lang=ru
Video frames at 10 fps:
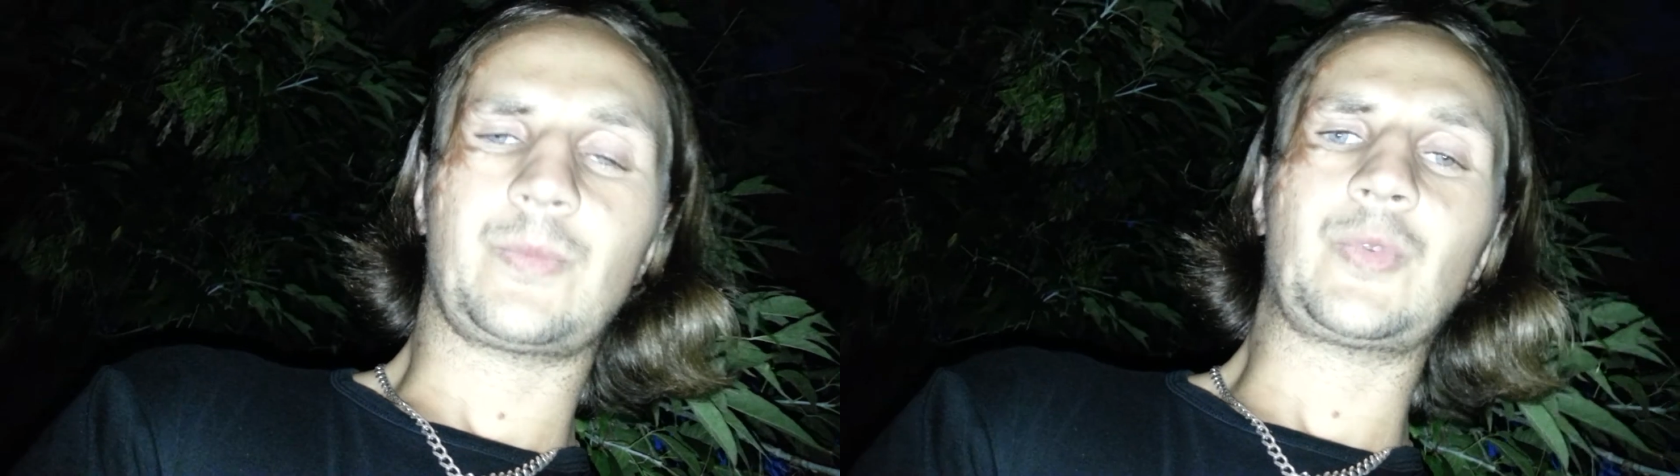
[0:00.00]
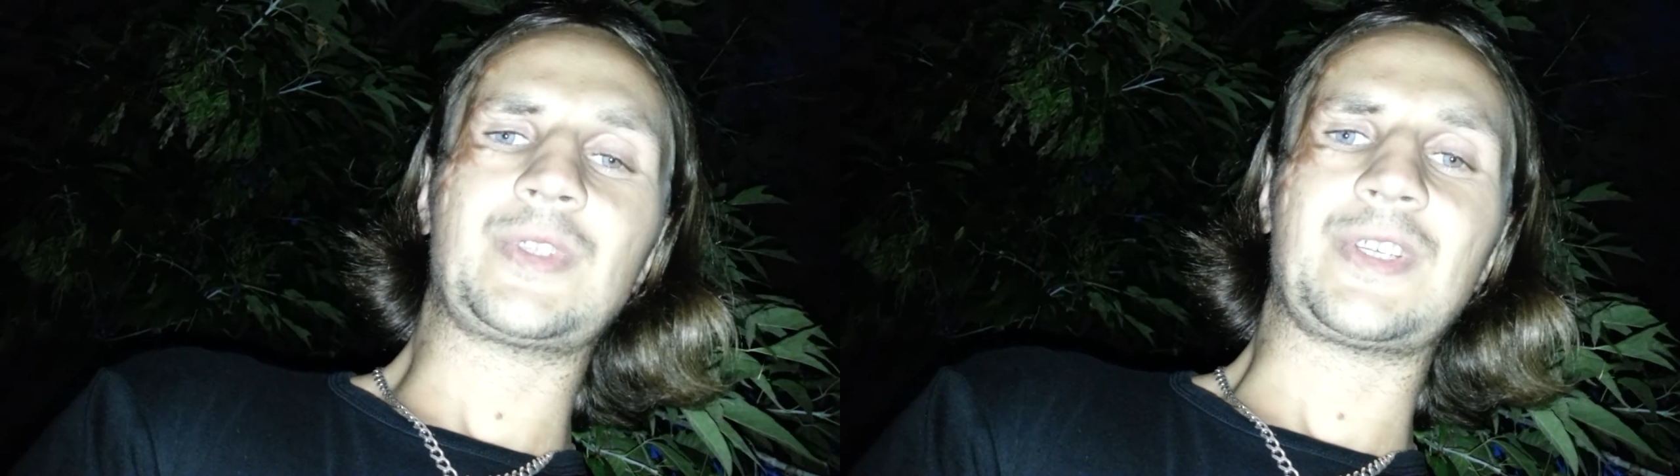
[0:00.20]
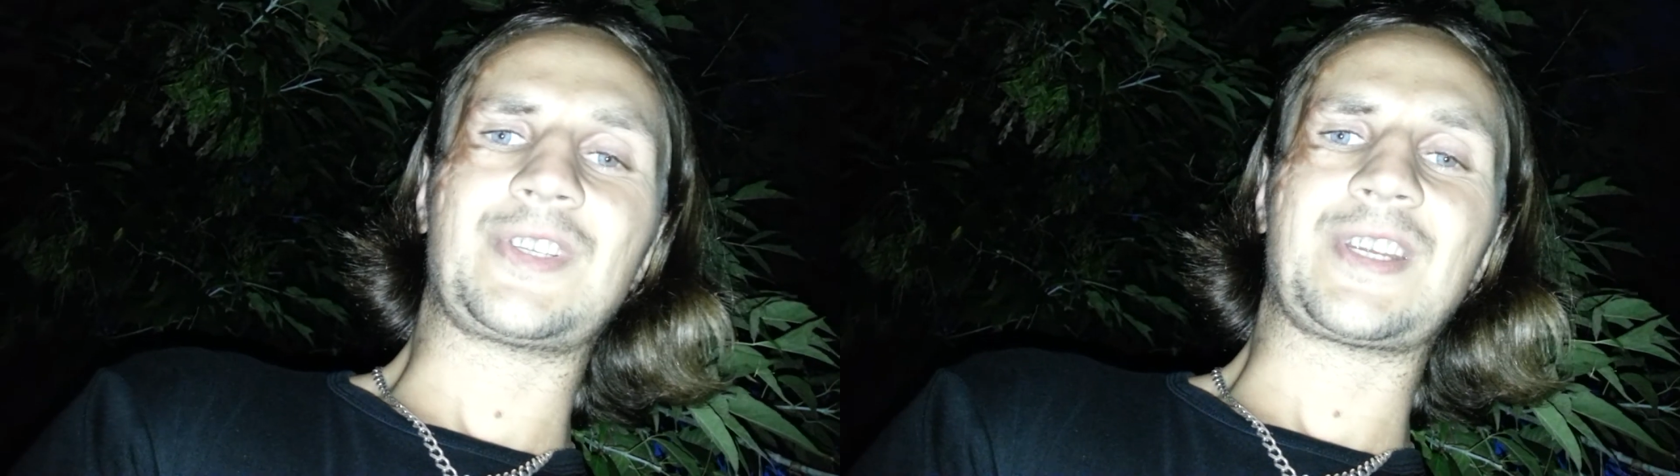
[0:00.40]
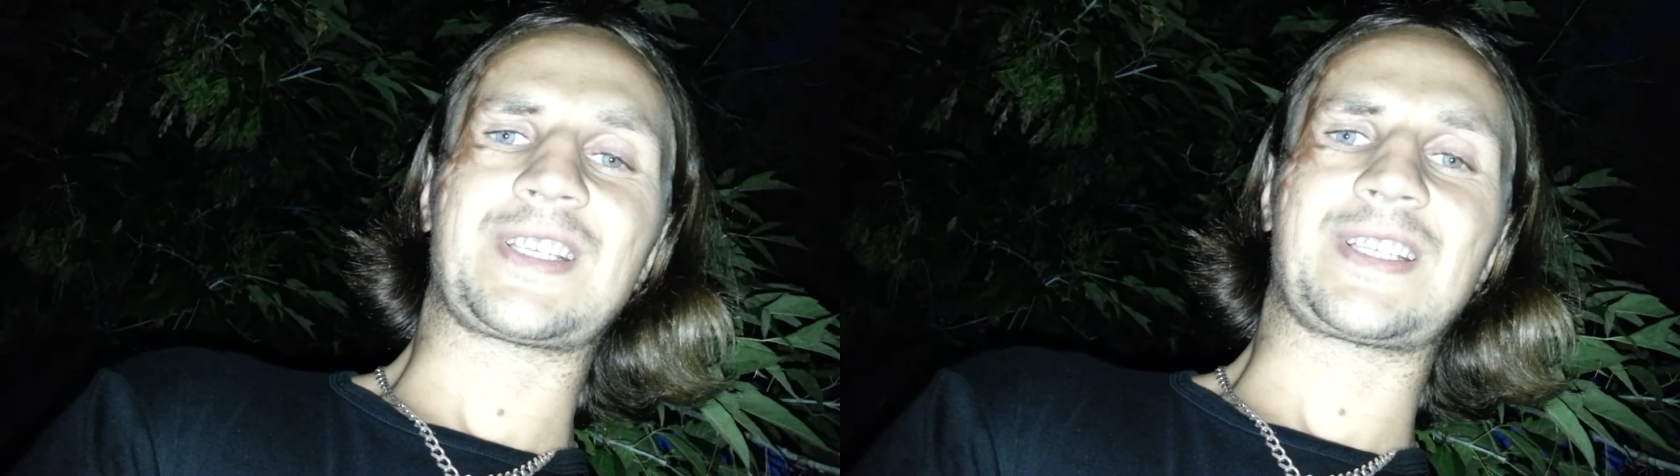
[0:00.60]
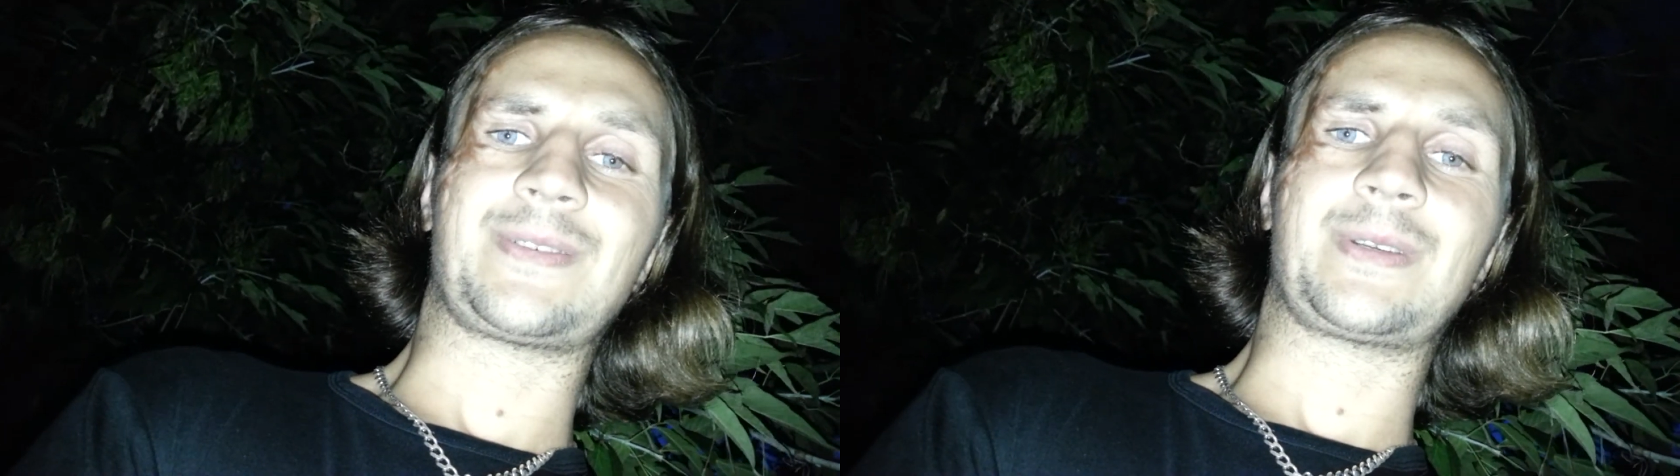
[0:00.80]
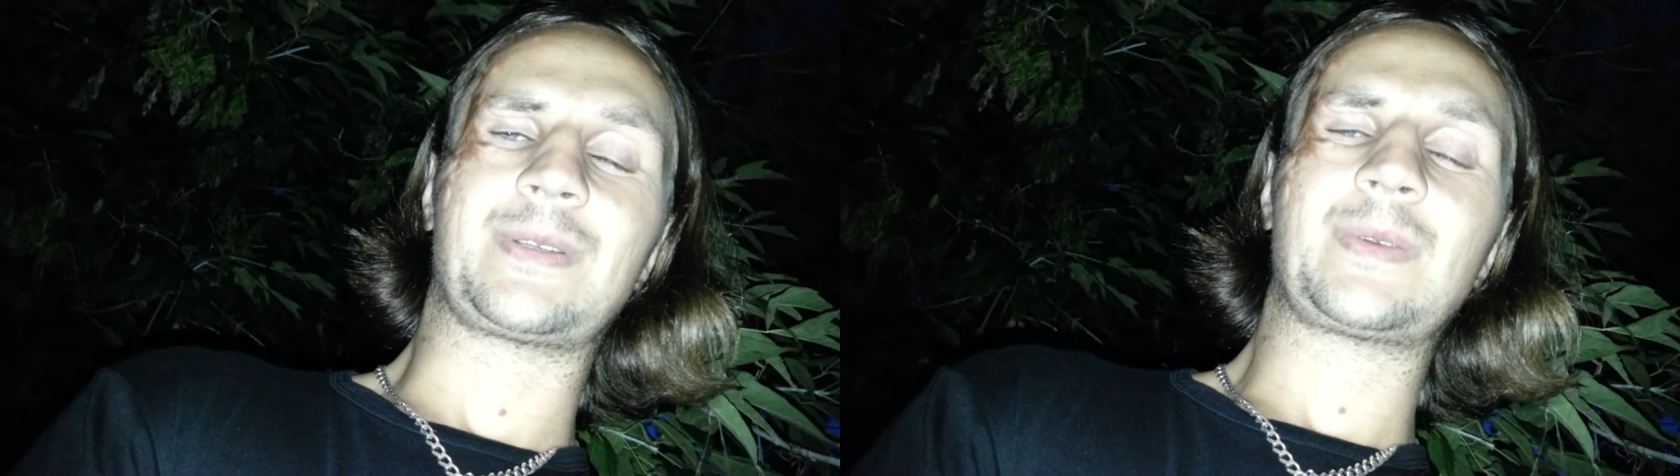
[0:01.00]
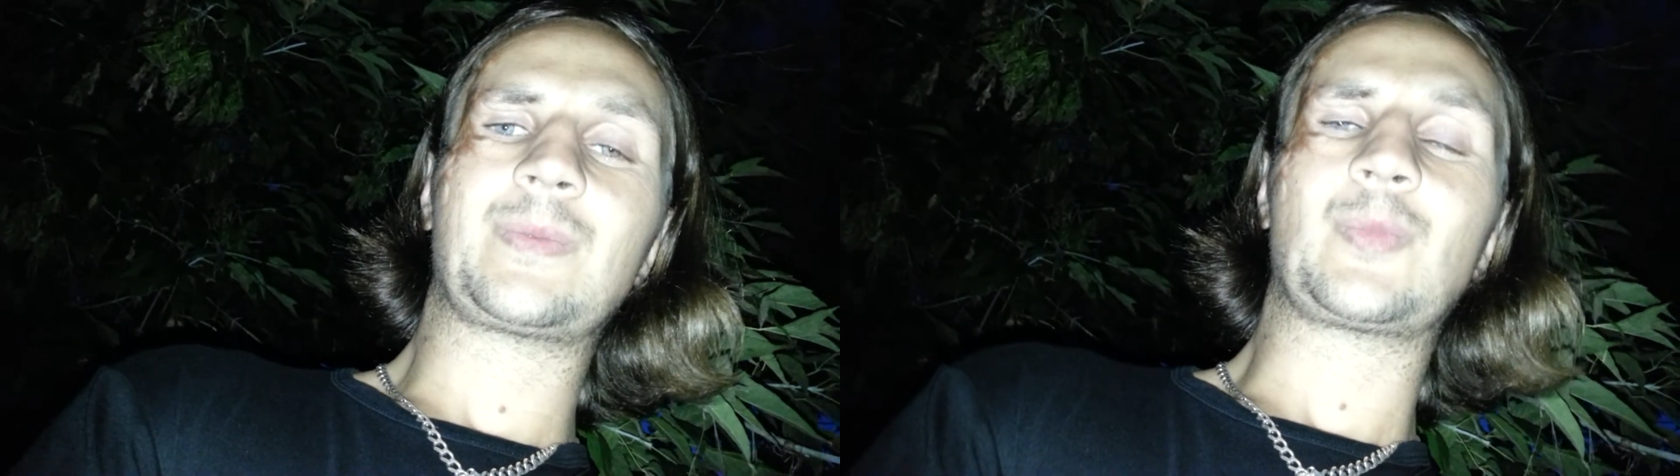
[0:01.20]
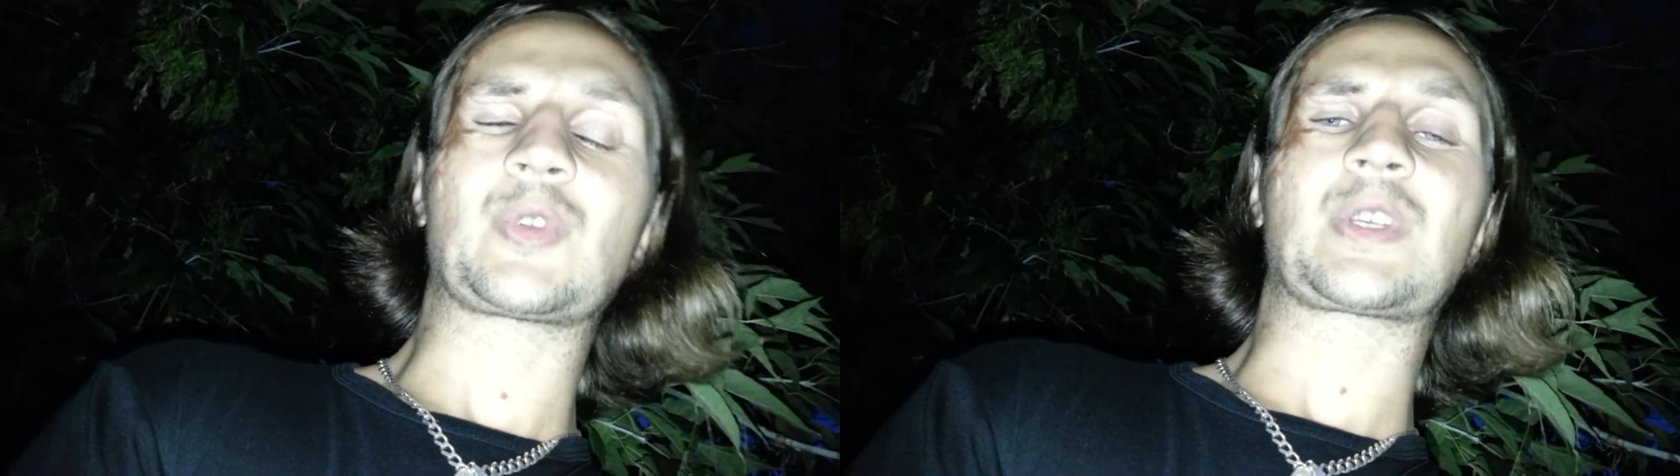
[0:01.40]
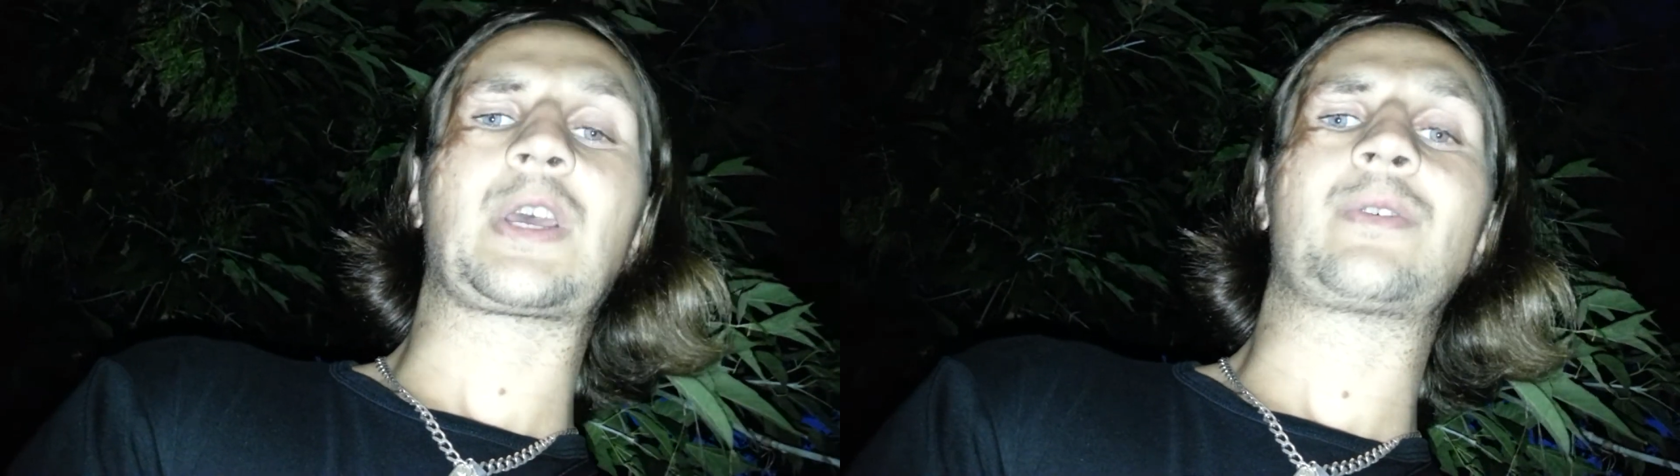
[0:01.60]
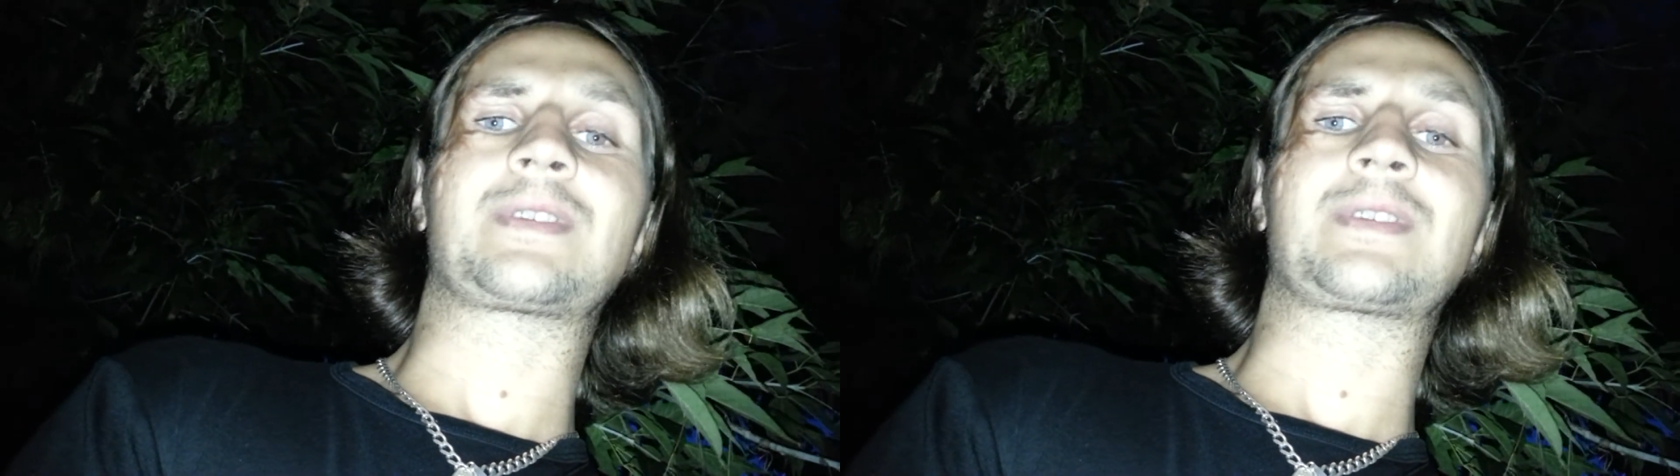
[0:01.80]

Будьте счастливы. Пускай у